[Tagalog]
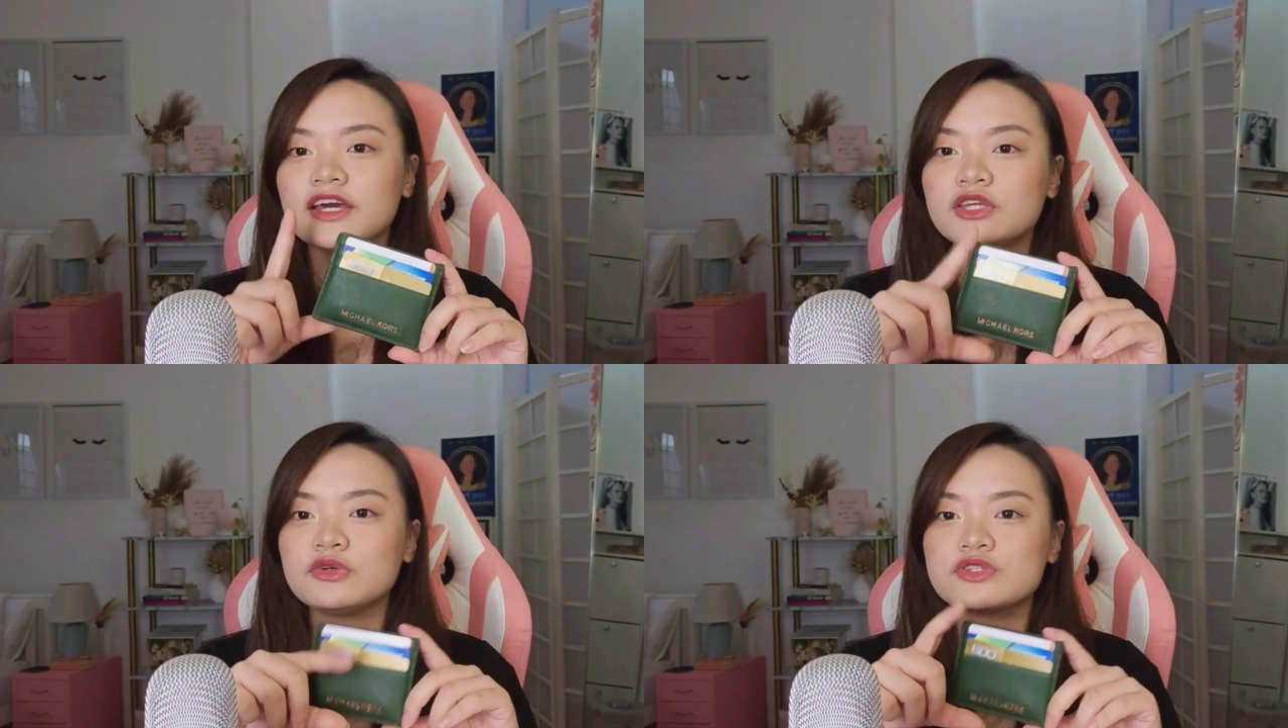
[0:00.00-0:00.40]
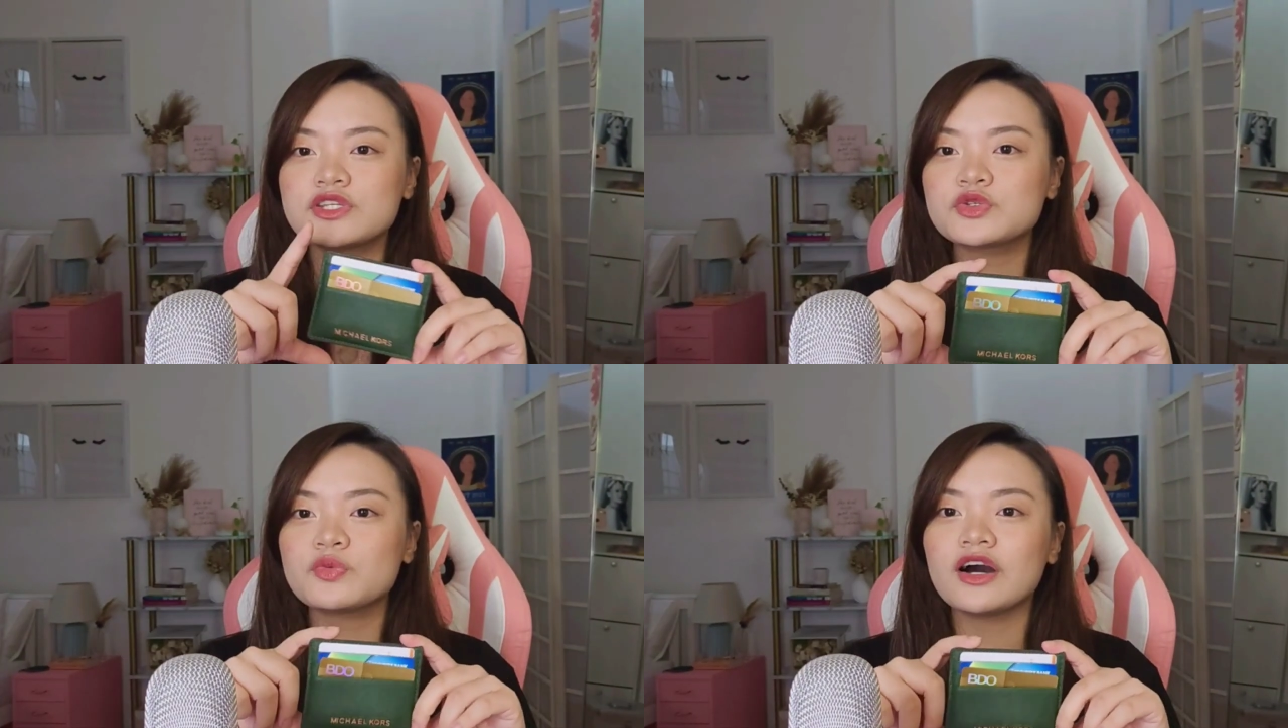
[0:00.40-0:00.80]
I use
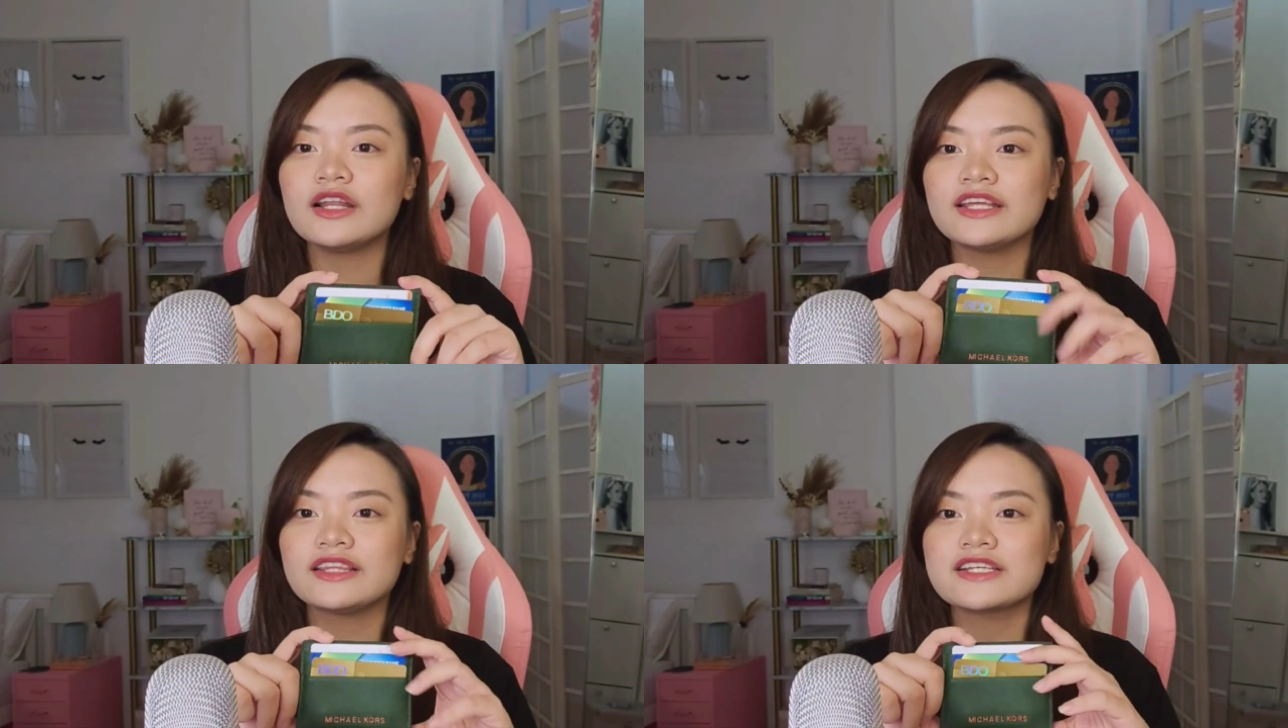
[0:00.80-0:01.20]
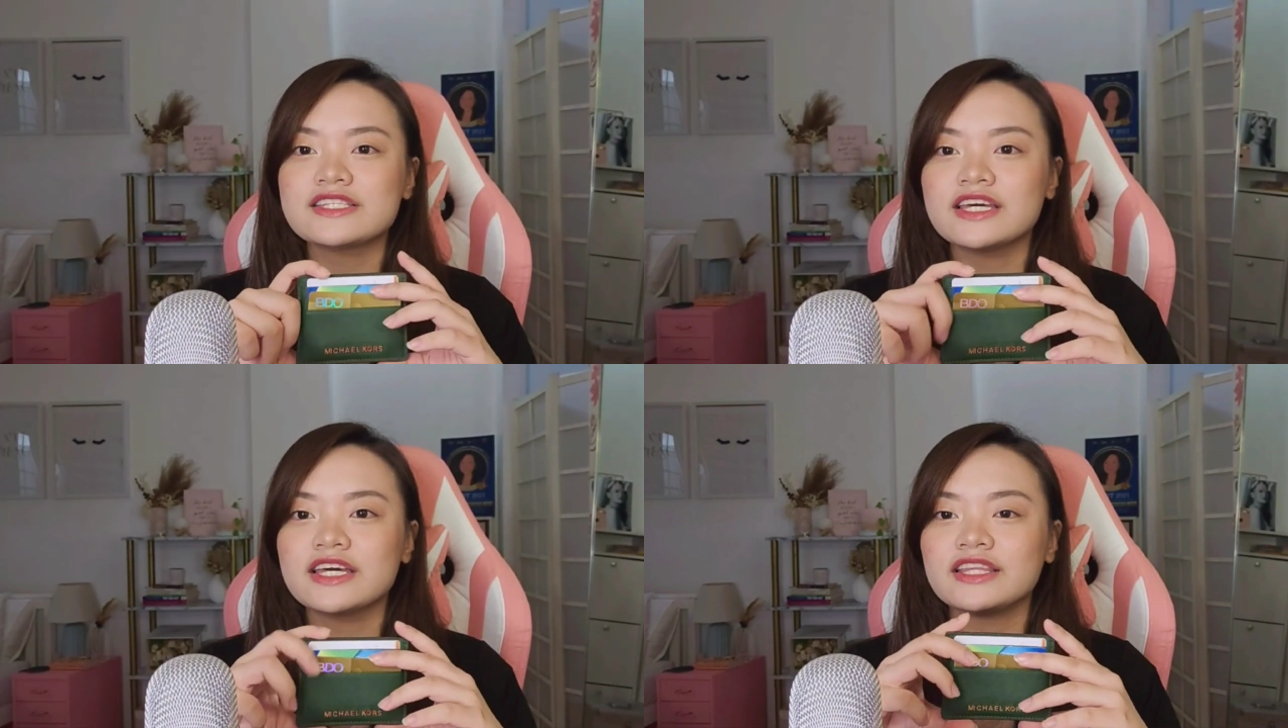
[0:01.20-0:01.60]
this wallet
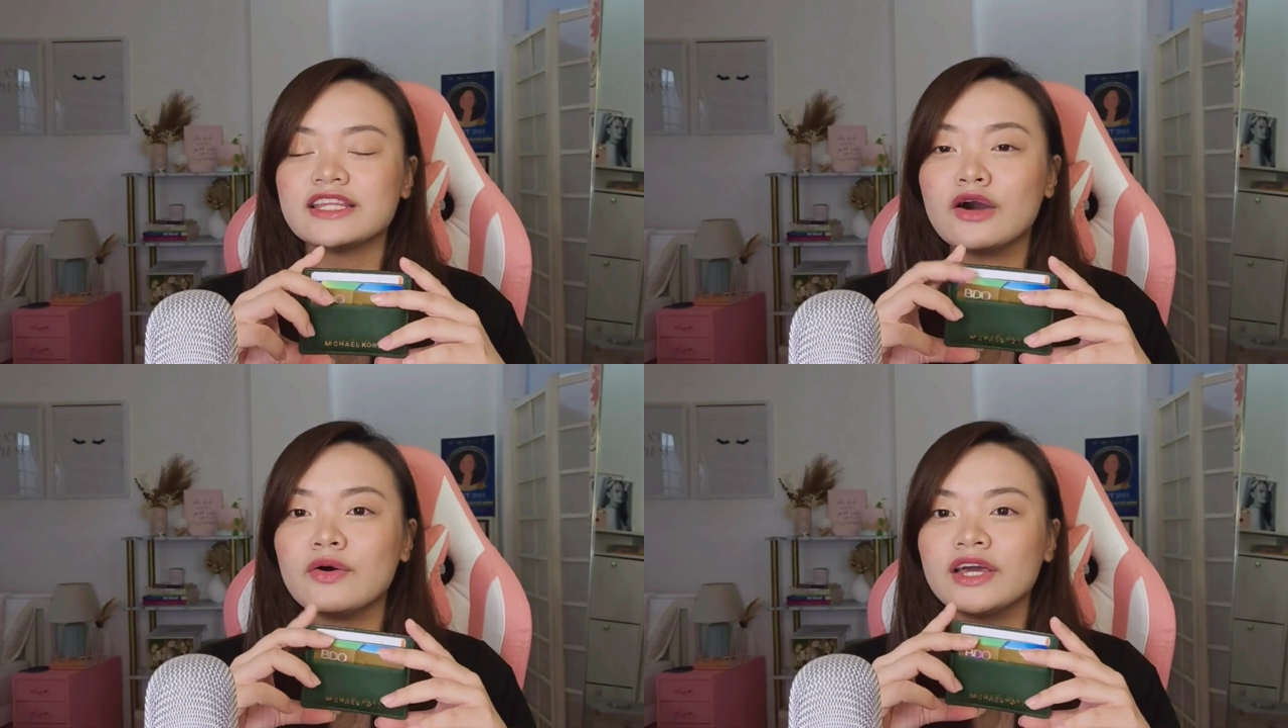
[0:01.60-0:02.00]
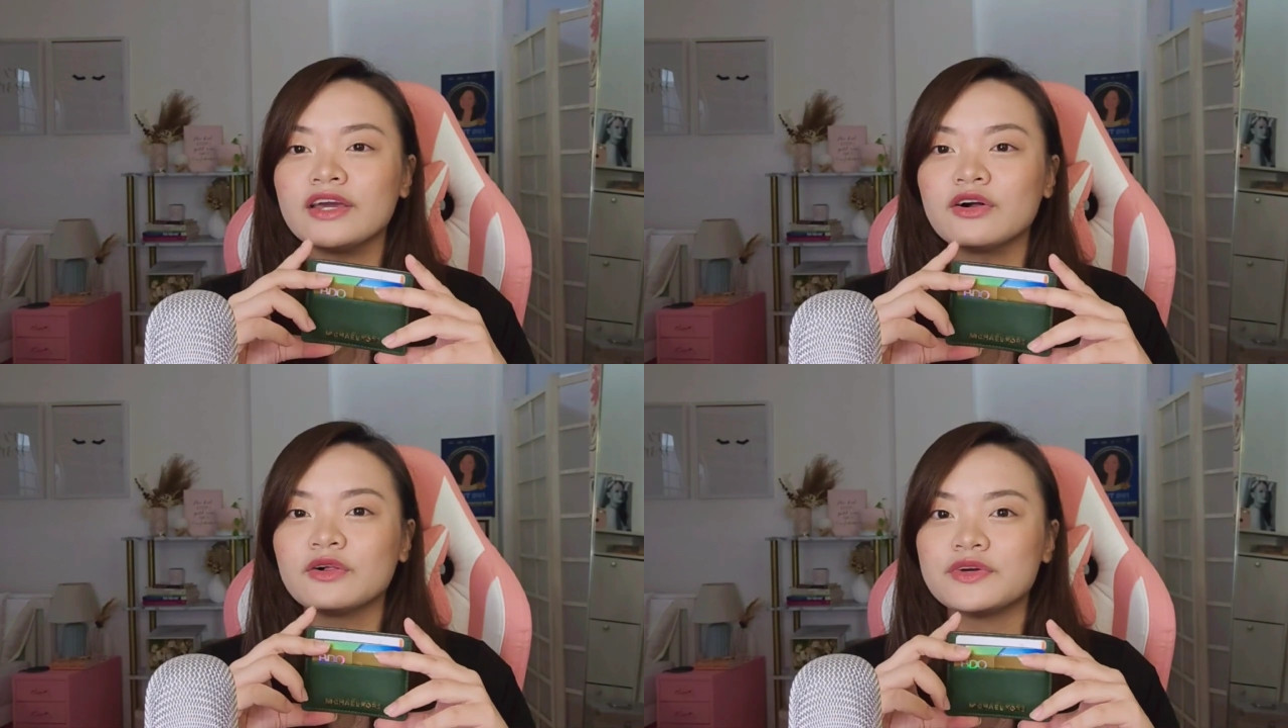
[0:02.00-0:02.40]
kasi now
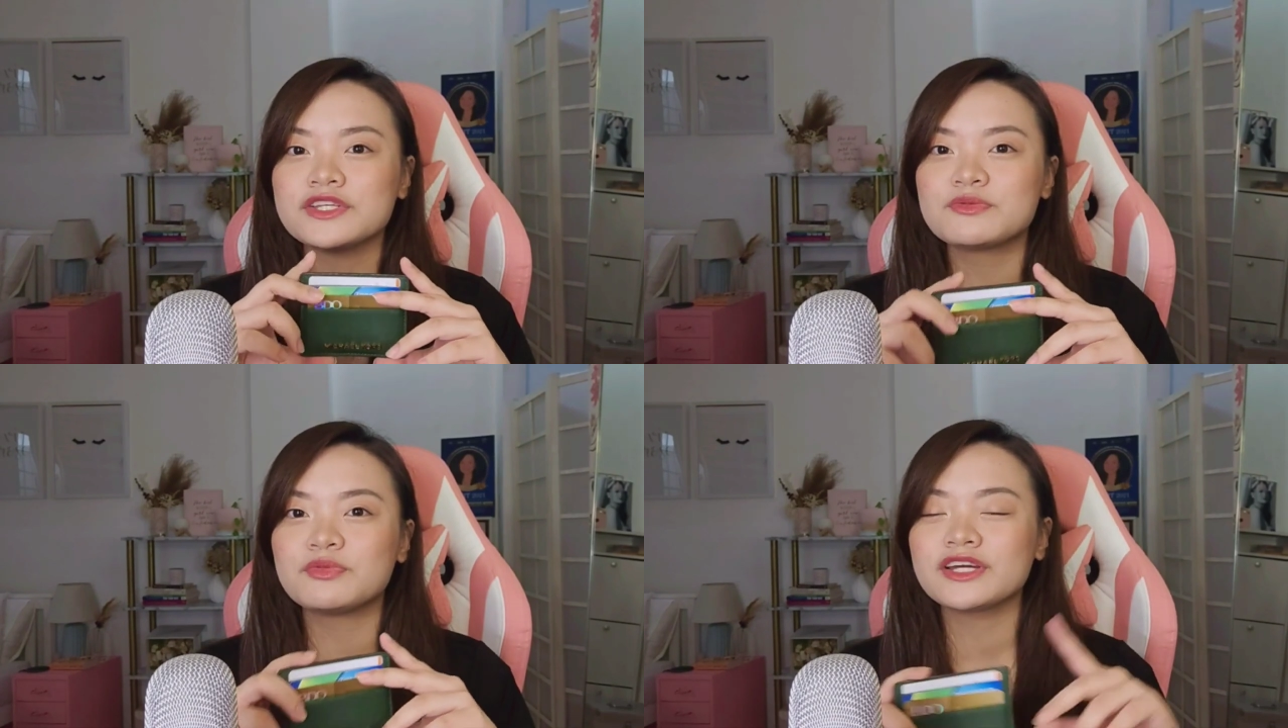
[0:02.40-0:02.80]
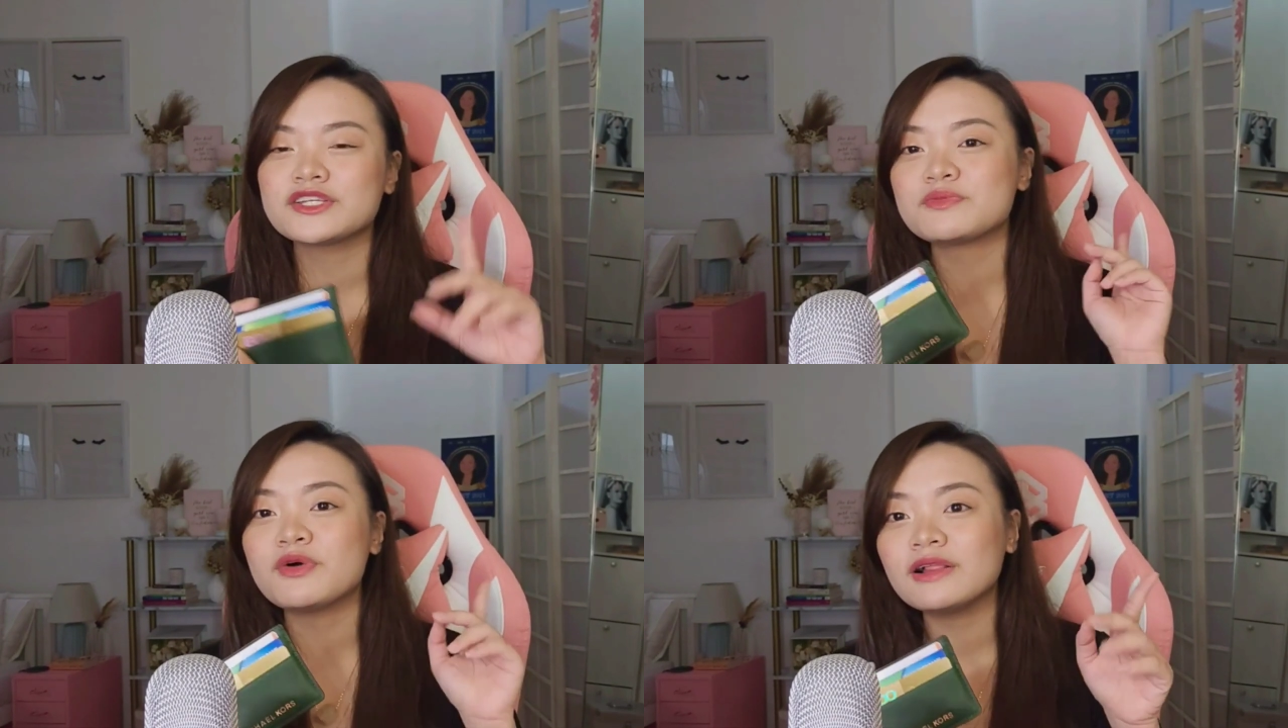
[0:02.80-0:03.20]
I always
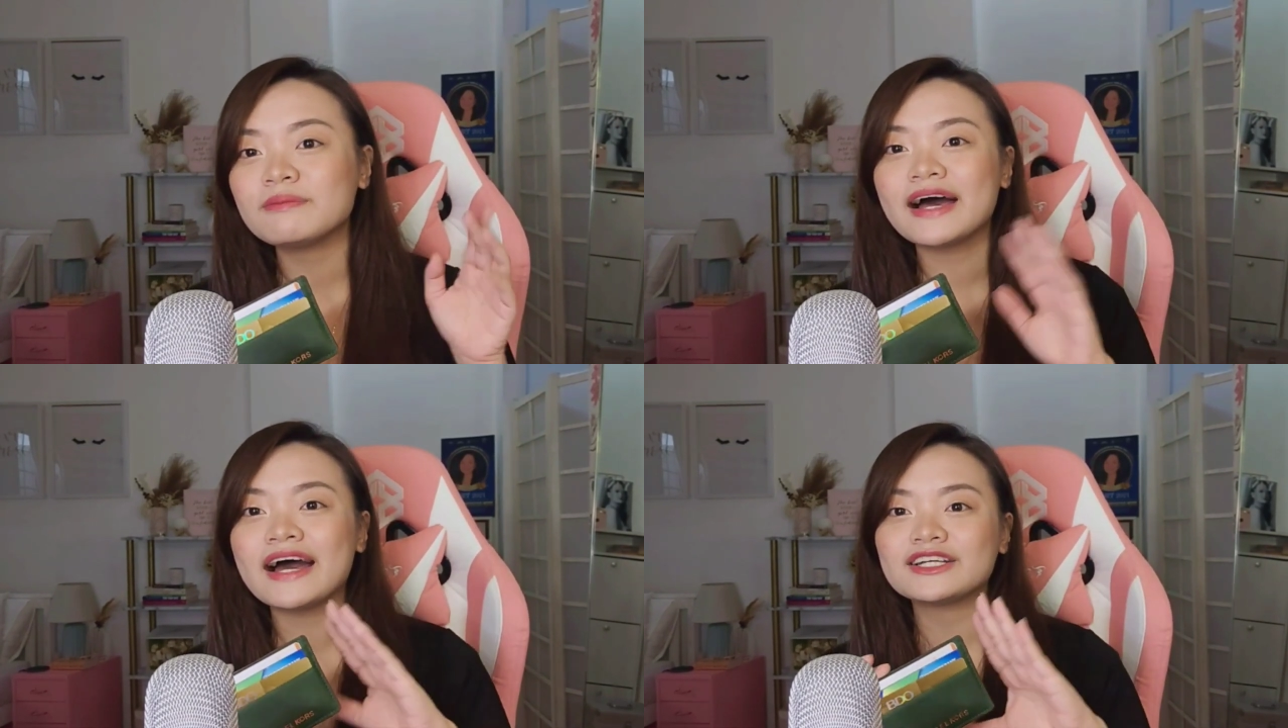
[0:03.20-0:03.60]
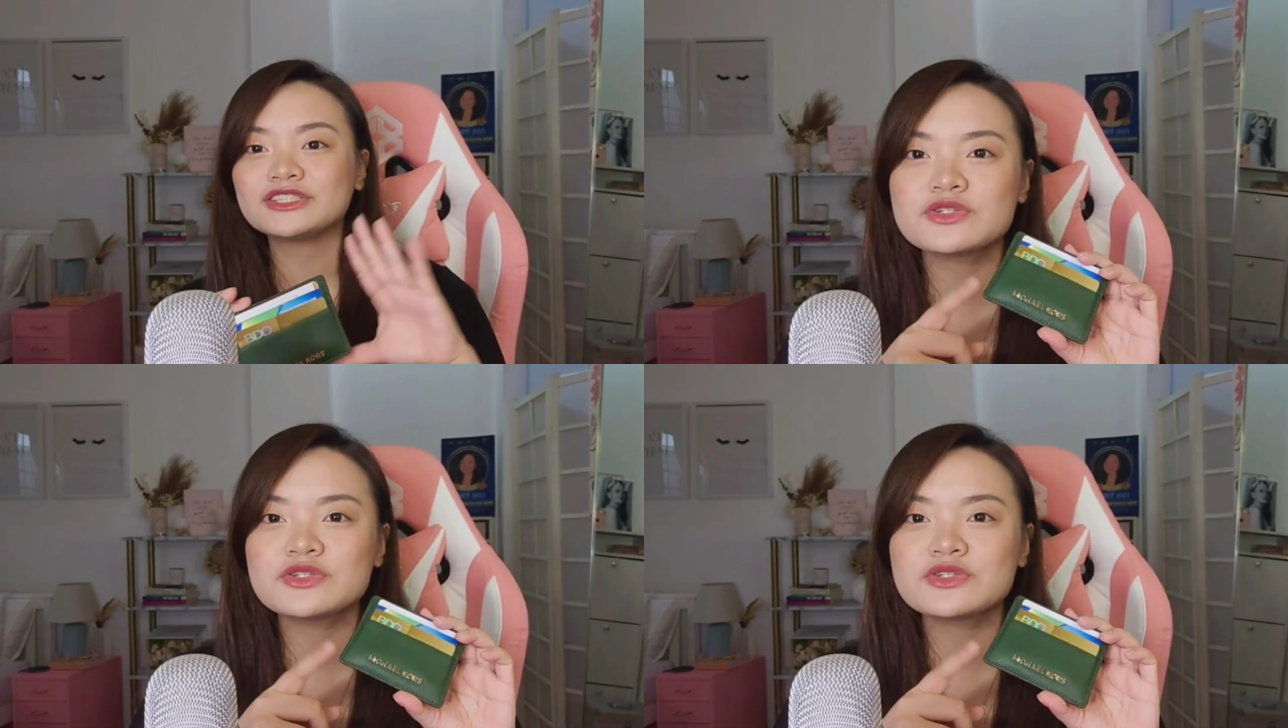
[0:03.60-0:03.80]
bring small bags.